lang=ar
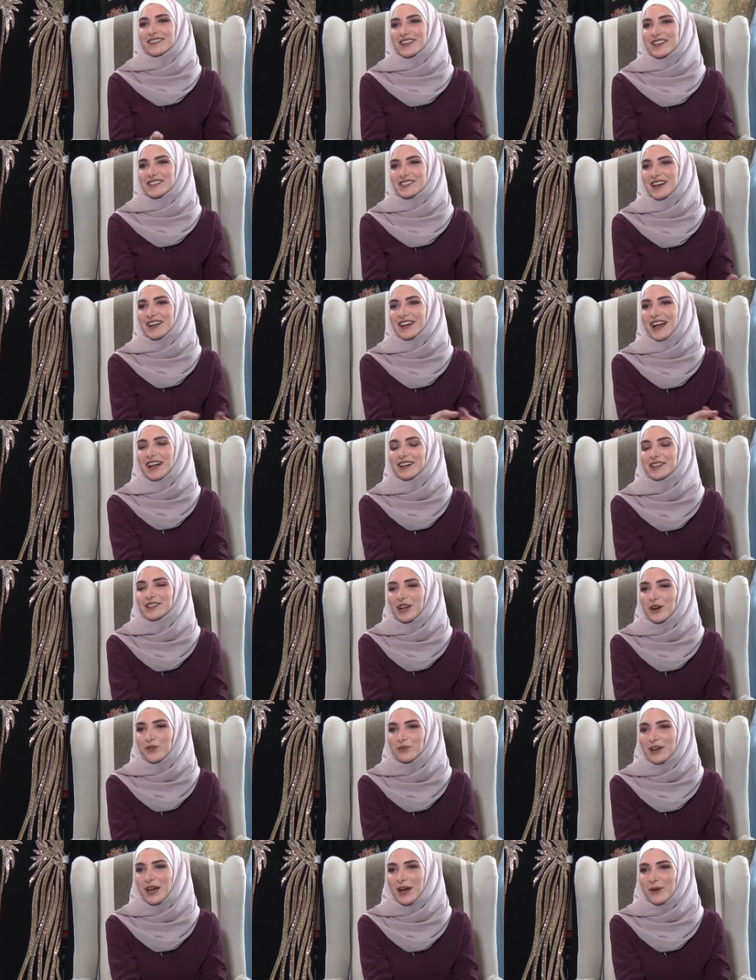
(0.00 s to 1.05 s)
النظر عن
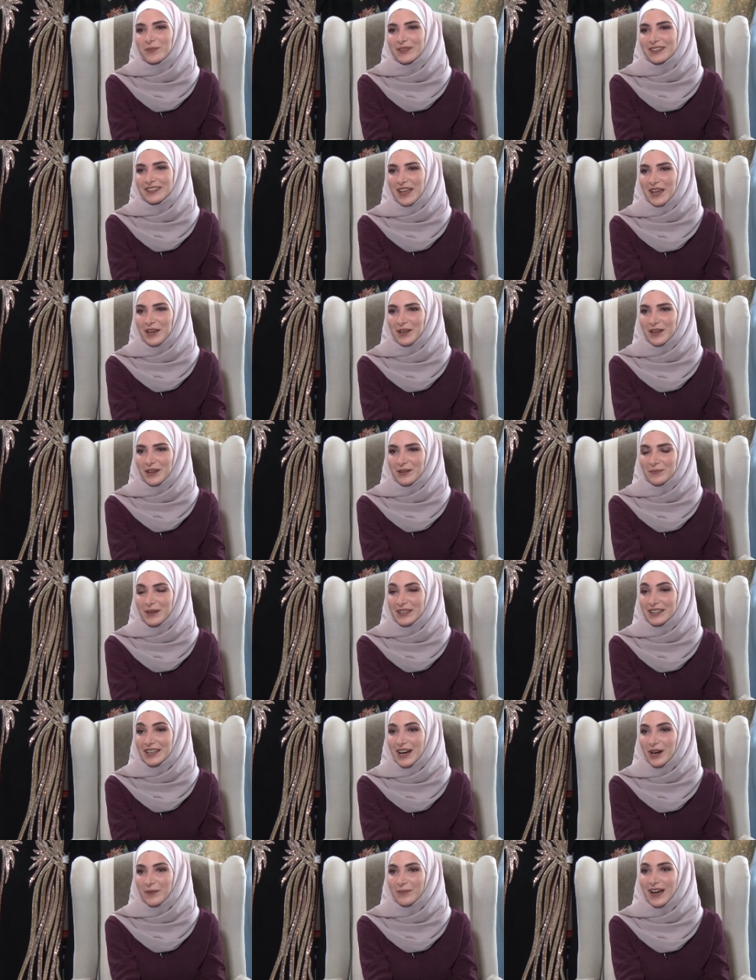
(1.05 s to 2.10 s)
كونها بنتك
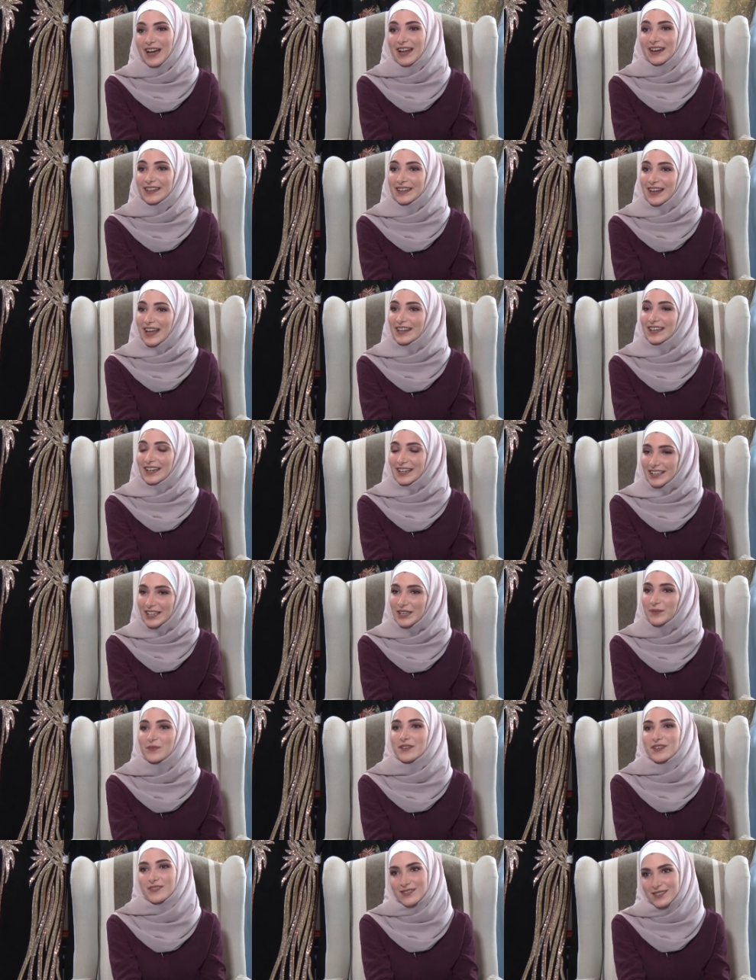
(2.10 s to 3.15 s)
مدام خلينا نحكي
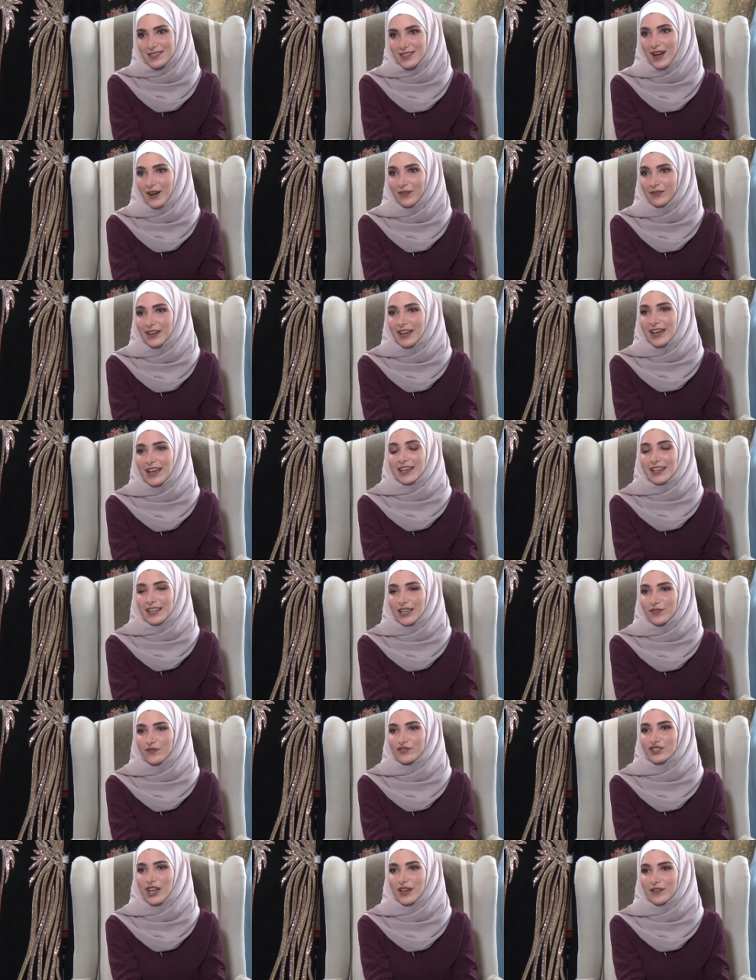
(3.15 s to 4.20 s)
بانصاف
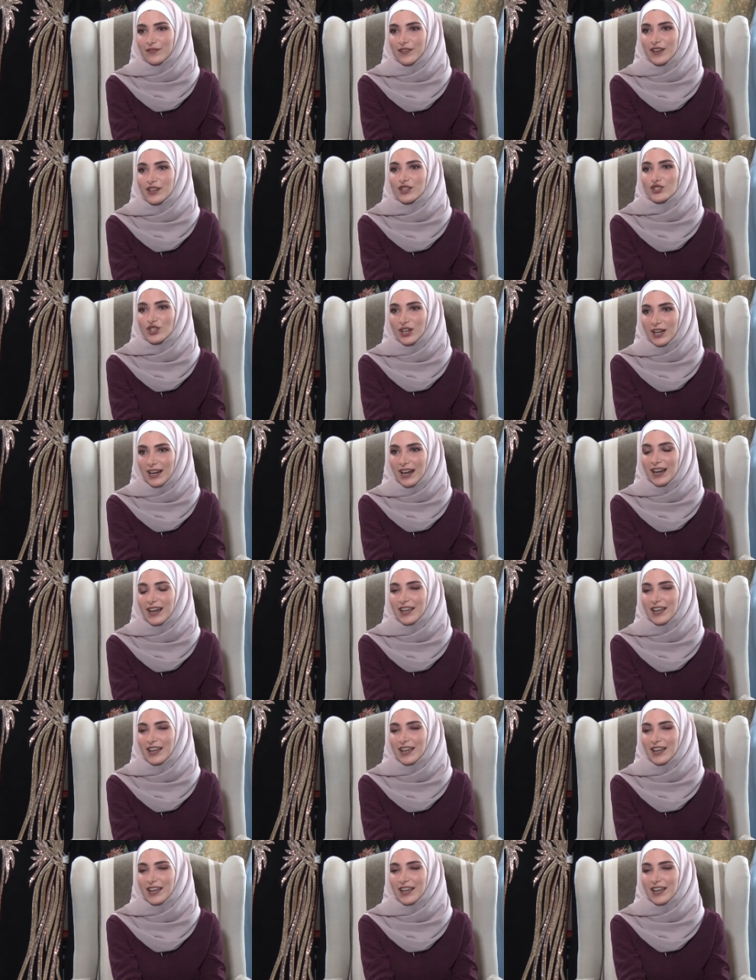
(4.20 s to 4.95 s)
كيف شايفه شغلها